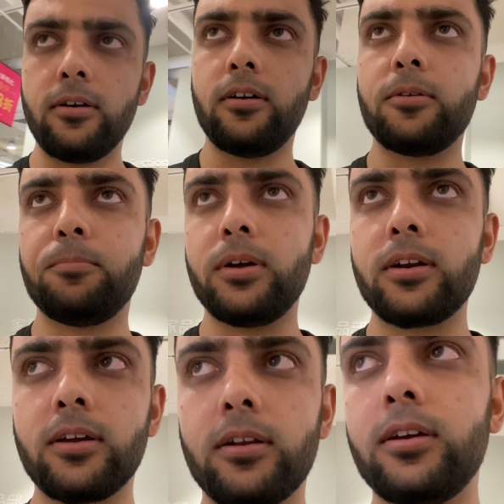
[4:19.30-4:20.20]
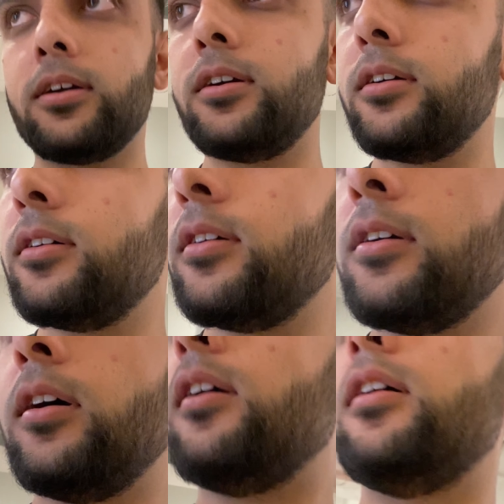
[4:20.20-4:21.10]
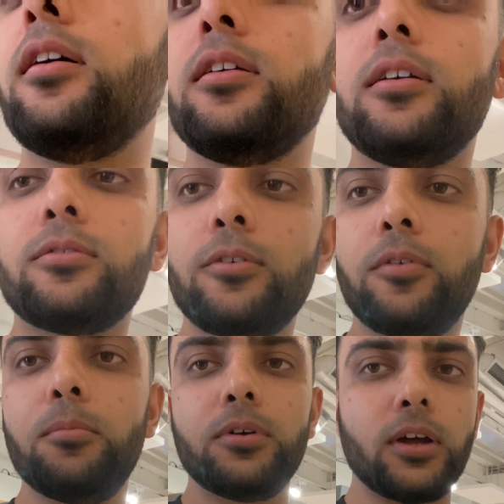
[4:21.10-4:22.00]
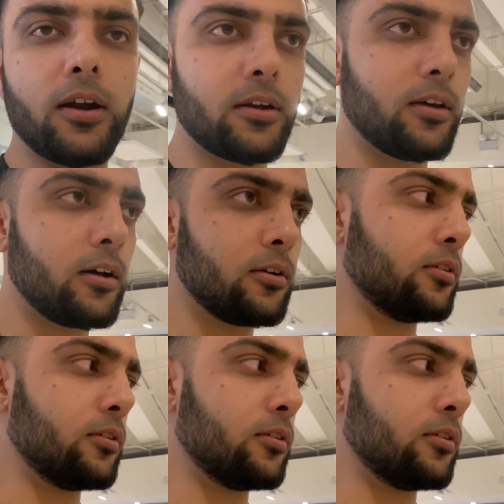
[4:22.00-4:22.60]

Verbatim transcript: और फिर निकलेंगे हाँ ये सोफा भी टाइट है यार